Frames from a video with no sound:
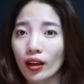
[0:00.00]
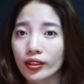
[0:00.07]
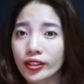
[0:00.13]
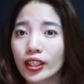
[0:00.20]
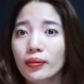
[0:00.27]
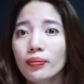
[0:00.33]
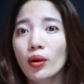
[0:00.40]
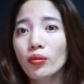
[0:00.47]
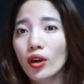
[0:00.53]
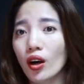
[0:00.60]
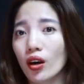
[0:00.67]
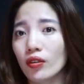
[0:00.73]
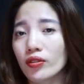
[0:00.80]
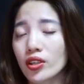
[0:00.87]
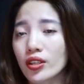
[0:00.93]
bảo là trách móc
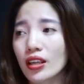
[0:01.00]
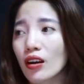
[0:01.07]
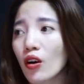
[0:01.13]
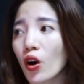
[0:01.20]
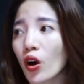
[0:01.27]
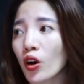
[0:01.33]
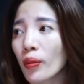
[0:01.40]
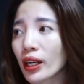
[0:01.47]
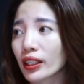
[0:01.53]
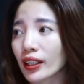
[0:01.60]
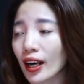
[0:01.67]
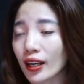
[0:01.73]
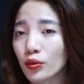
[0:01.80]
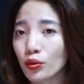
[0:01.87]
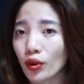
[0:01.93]
họ vì sao họ có bạn
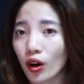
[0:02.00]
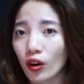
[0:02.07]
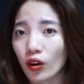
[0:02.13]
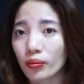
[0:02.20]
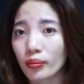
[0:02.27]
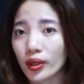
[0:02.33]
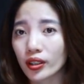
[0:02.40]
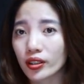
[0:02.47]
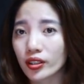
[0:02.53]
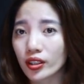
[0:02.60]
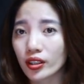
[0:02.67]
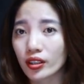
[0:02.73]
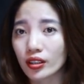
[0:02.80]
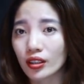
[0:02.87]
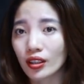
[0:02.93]
gái rồi họ còn mời
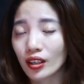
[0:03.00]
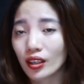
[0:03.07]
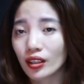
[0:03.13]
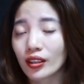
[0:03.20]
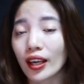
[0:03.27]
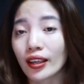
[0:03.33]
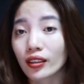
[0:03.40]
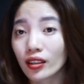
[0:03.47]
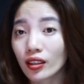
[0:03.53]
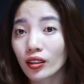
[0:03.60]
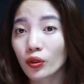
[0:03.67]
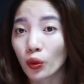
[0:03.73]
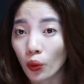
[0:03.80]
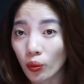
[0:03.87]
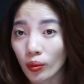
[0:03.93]
chị này
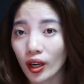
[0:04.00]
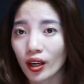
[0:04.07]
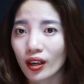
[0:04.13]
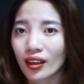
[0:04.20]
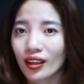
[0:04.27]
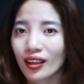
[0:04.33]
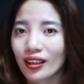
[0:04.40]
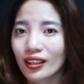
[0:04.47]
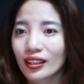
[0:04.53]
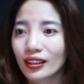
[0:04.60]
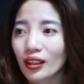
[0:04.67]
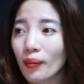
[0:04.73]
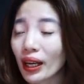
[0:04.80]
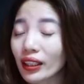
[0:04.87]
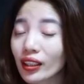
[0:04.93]
kia đúng không ạ?
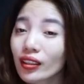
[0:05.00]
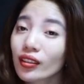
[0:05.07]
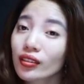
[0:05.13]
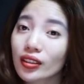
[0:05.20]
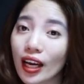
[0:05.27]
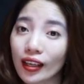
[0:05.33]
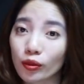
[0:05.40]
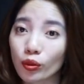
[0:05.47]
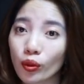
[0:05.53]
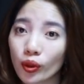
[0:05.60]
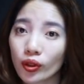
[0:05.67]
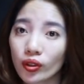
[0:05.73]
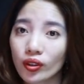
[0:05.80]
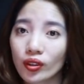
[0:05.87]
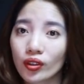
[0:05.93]
Tâm An nghĩ đơn giản
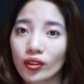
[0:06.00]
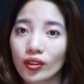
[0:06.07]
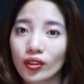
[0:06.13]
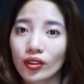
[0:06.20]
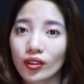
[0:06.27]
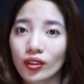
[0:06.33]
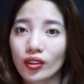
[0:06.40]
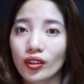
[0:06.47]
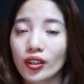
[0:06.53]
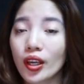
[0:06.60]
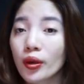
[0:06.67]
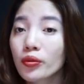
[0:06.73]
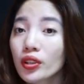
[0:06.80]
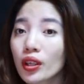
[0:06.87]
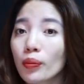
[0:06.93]
thôi.
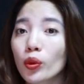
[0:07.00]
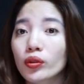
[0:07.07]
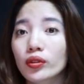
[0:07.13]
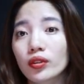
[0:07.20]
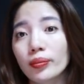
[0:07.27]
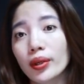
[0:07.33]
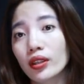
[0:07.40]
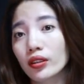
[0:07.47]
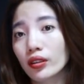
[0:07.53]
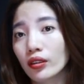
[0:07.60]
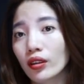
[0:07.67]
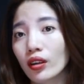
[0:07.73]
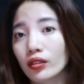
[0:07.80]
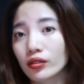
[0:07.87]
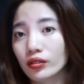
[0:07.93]
Nếu như là một người bình
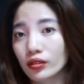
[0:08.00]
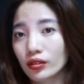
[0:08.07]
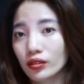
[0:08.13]
thường